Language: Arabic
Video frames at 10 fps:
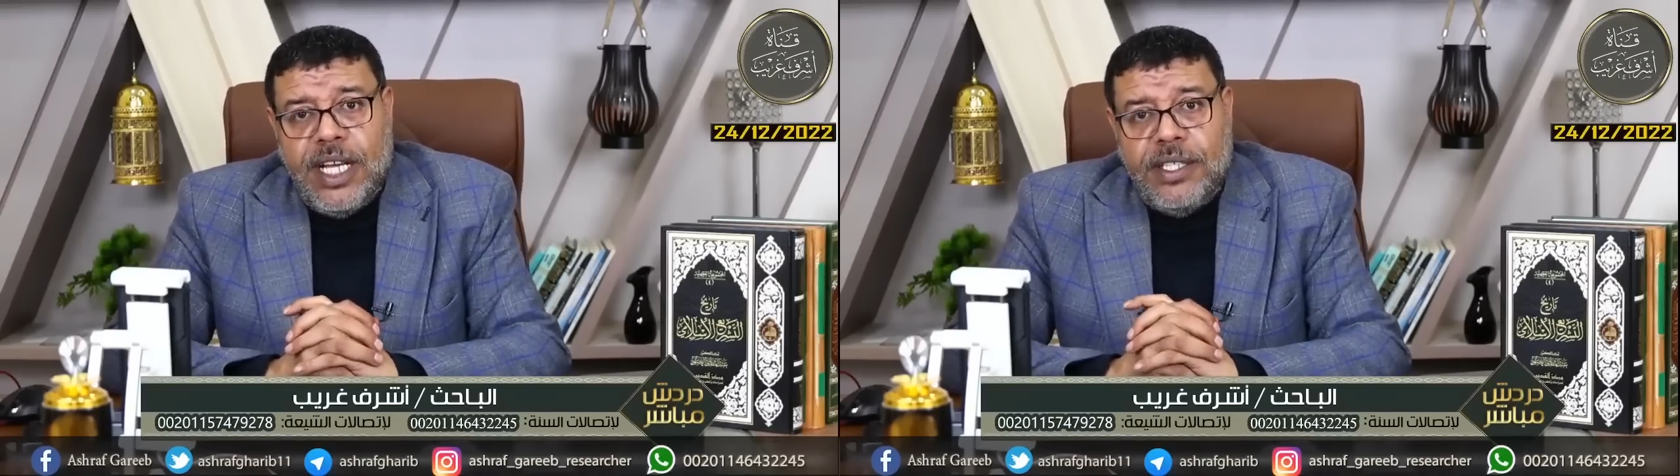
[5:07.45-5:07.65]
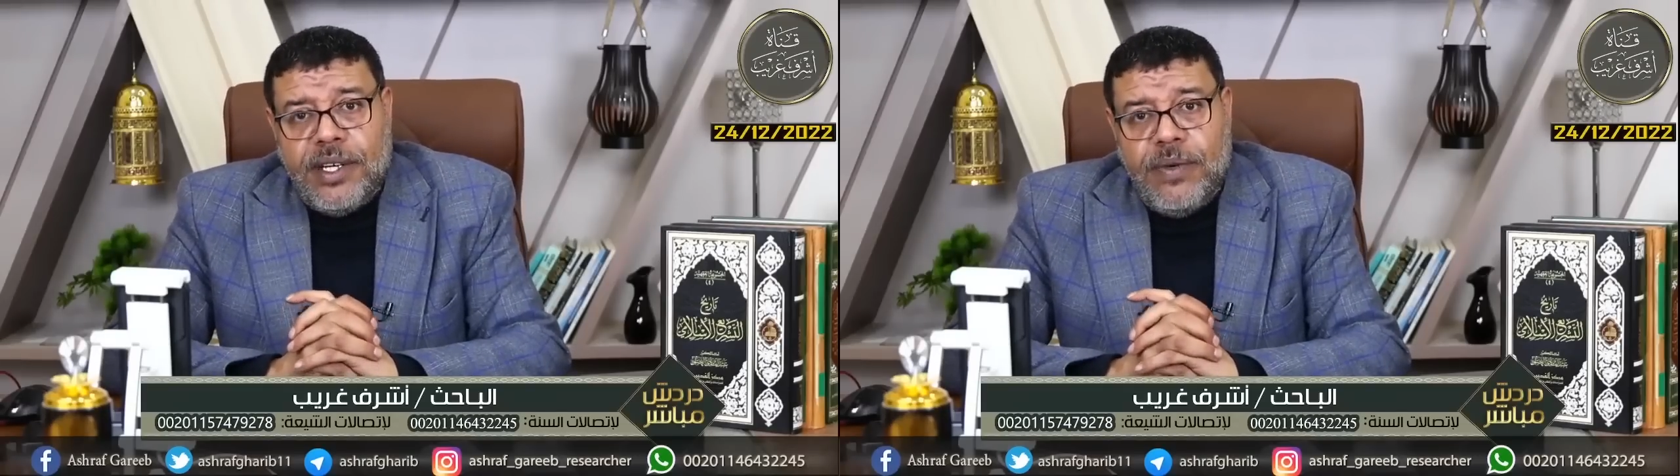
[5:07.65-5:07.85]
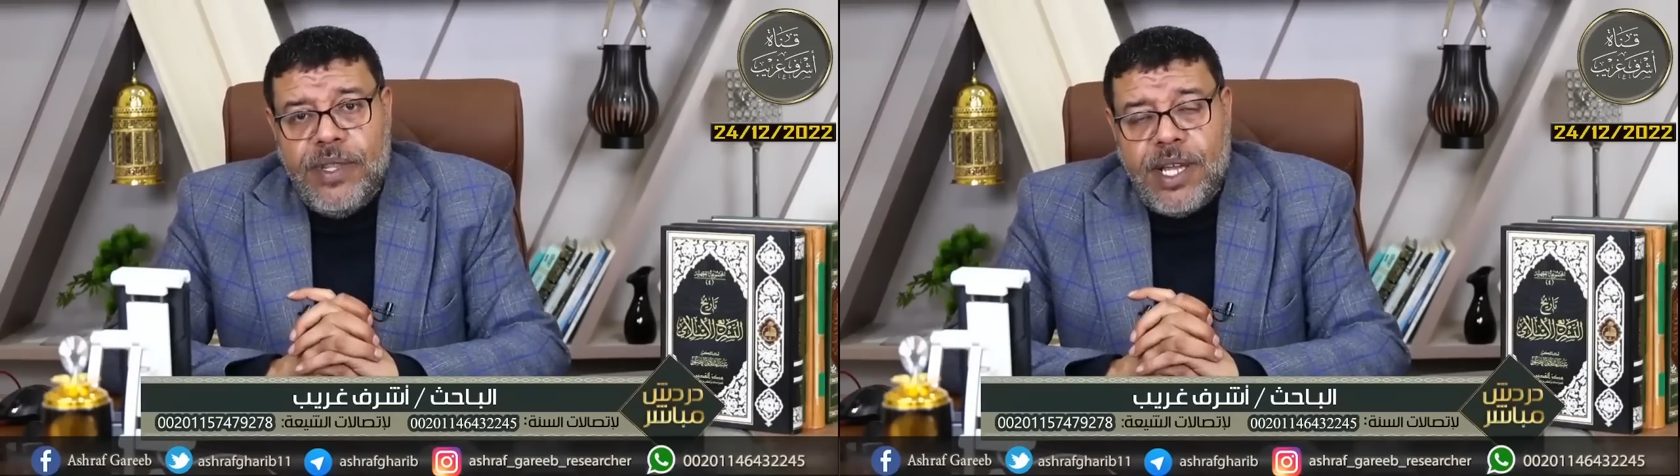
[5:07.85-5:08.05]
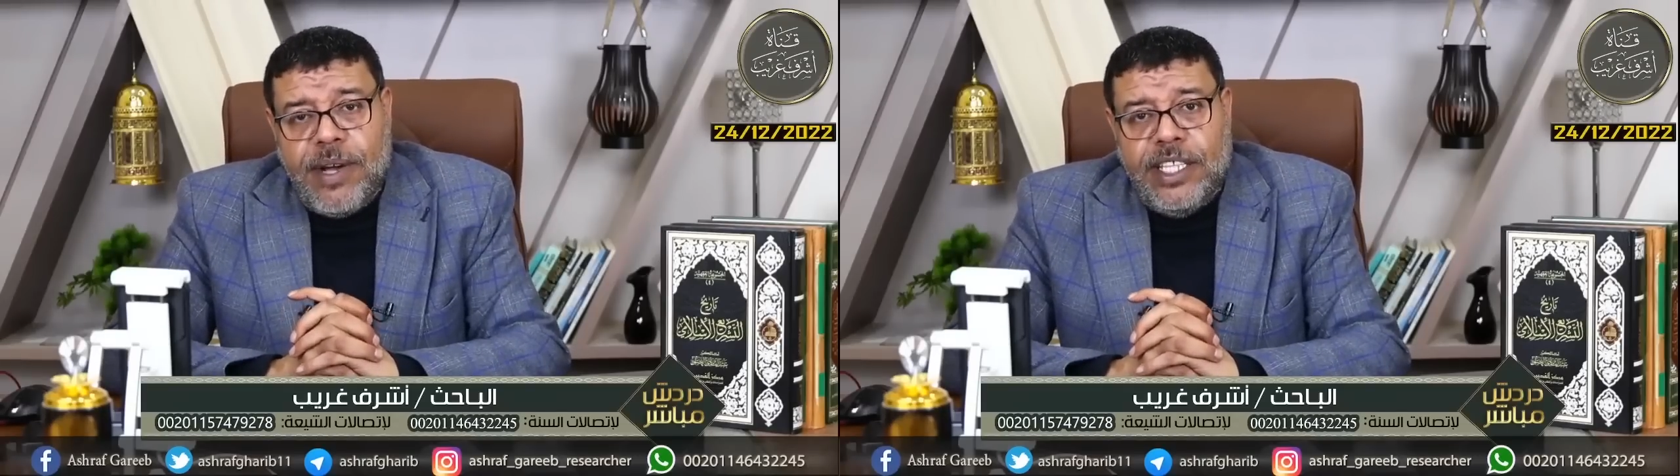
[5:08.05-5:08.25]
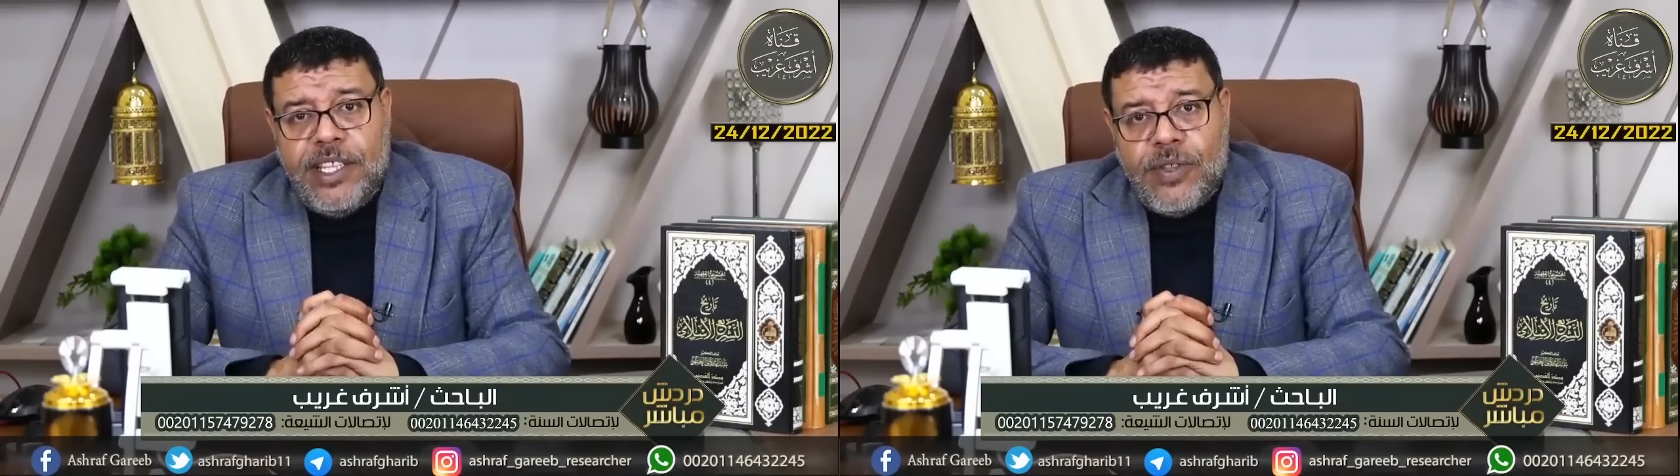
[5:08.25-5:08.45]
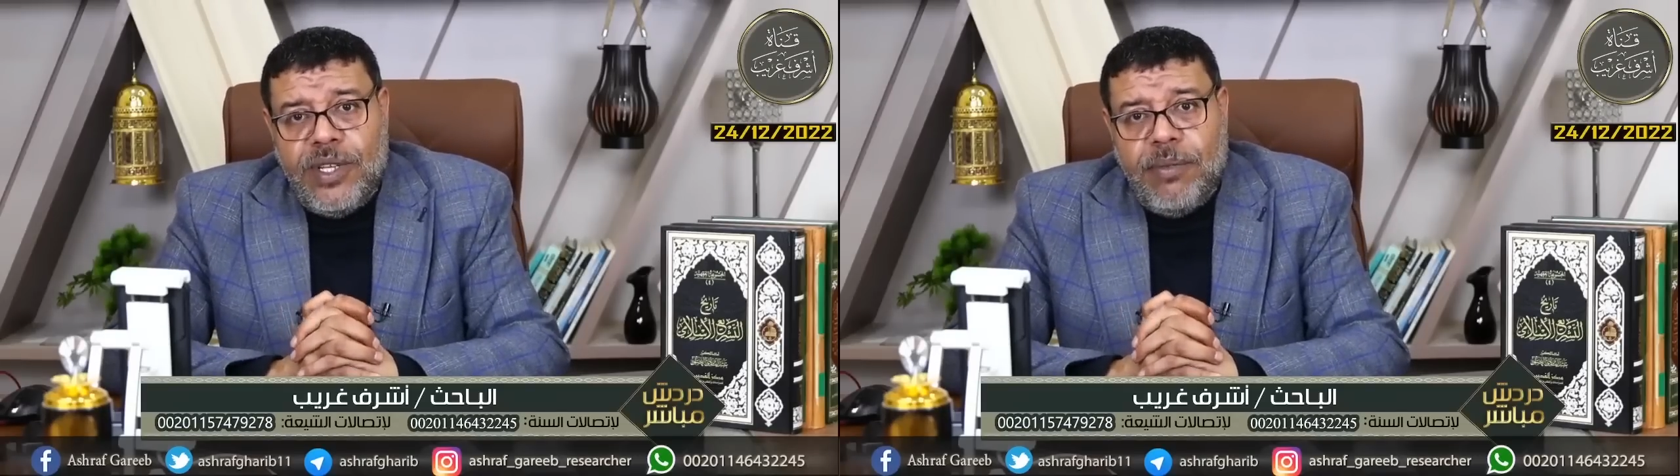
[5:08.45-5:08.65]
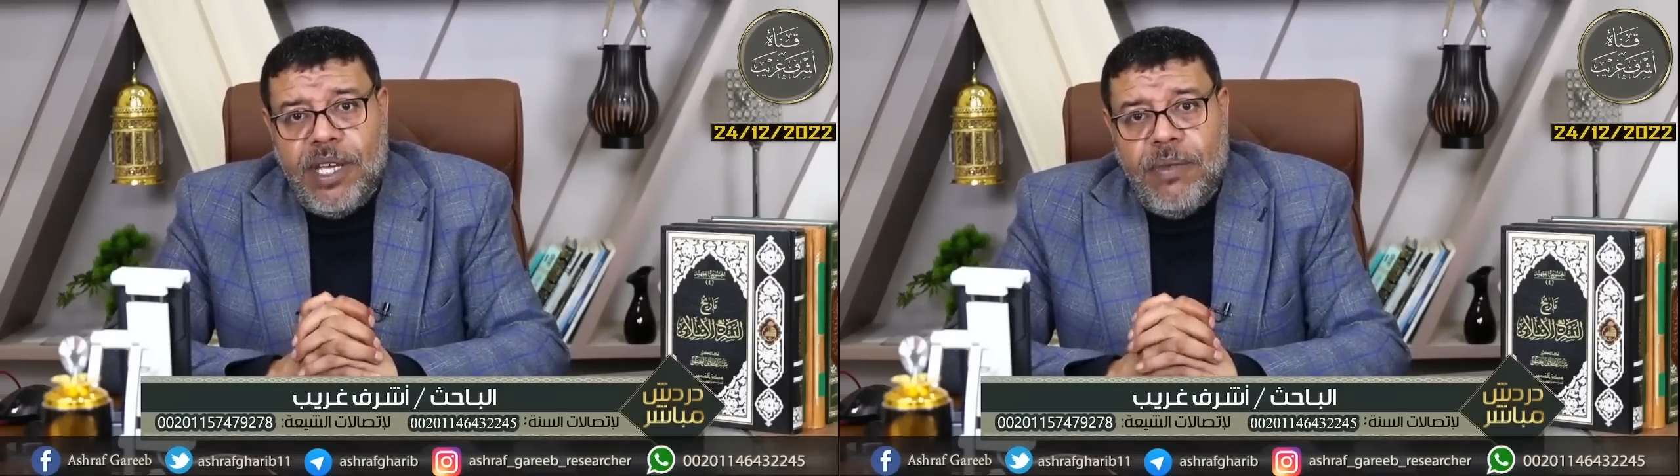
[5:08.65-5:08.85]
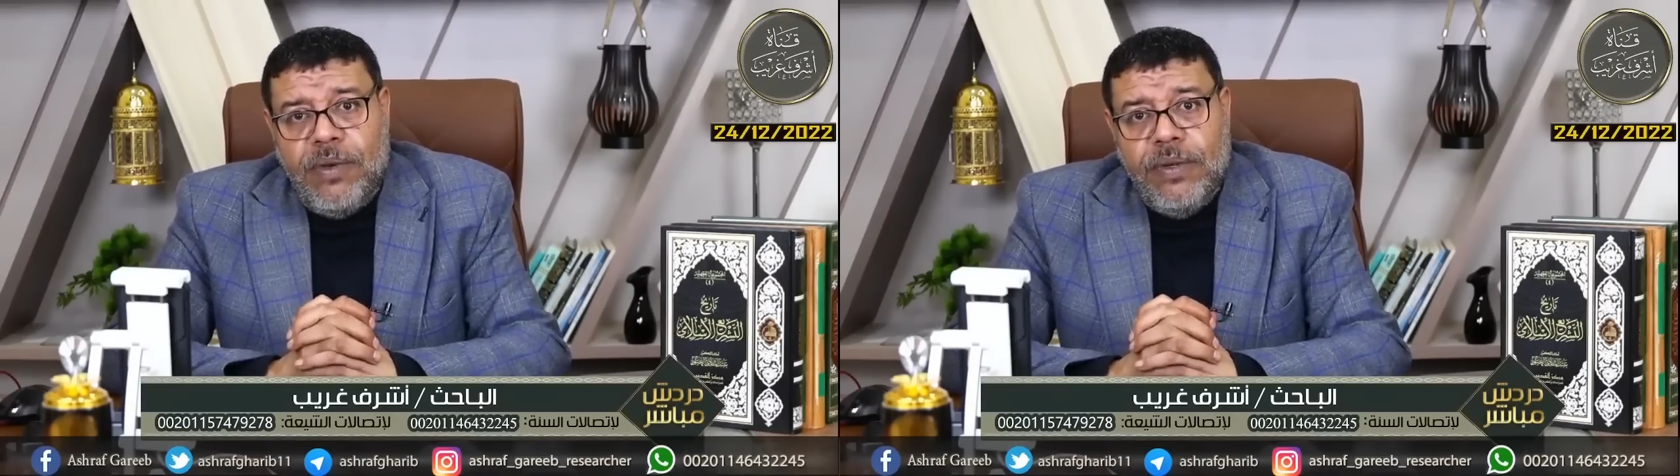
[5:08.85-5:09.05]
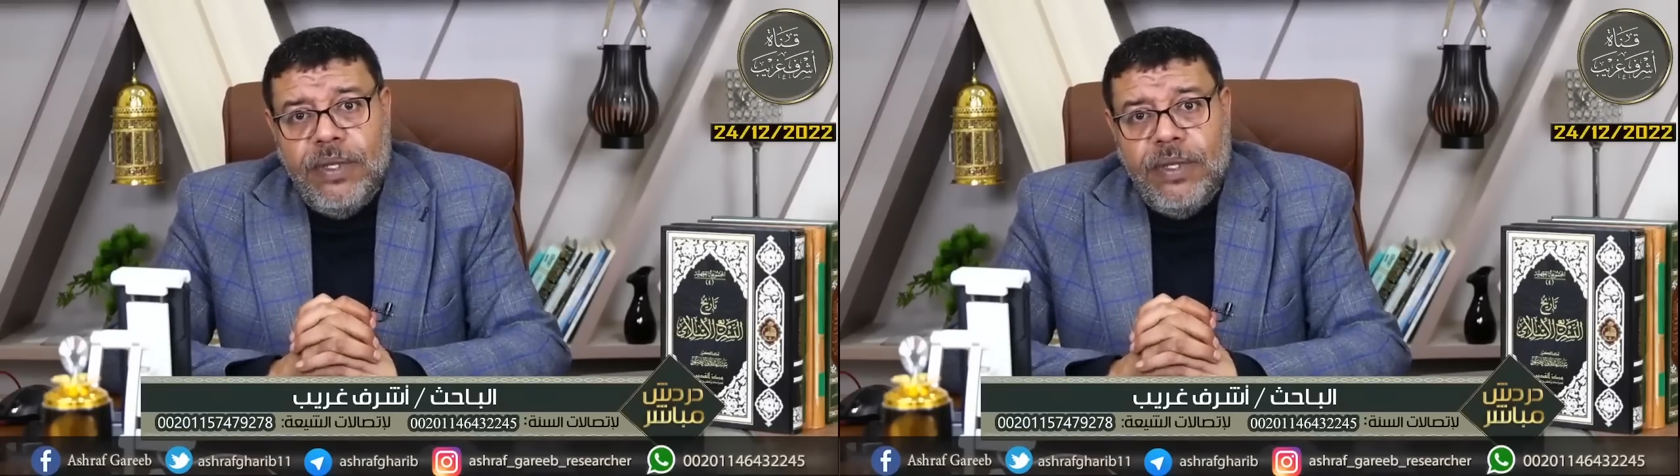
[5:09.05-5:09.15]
حياه الراوي زي ما عند السنه بيعملوا